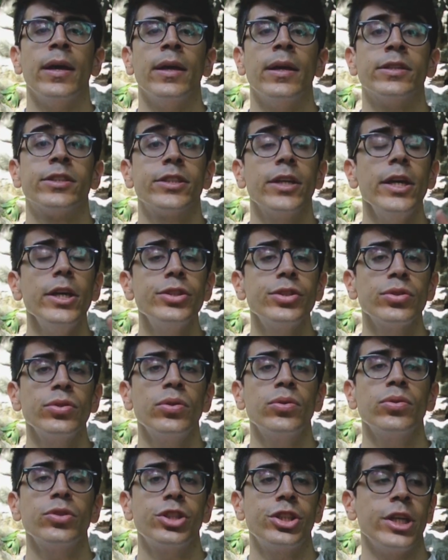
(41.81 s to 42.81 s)
えー、聖書
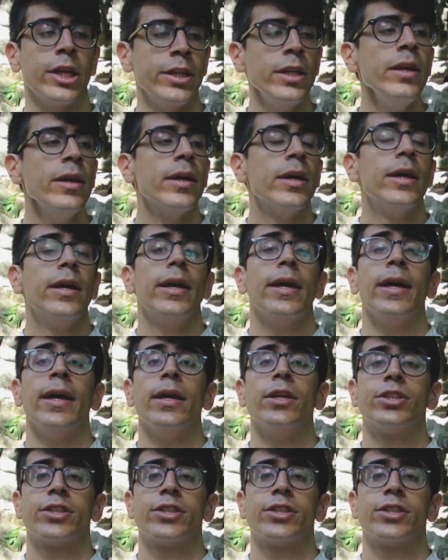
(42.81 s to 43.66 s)
の教えに、えー、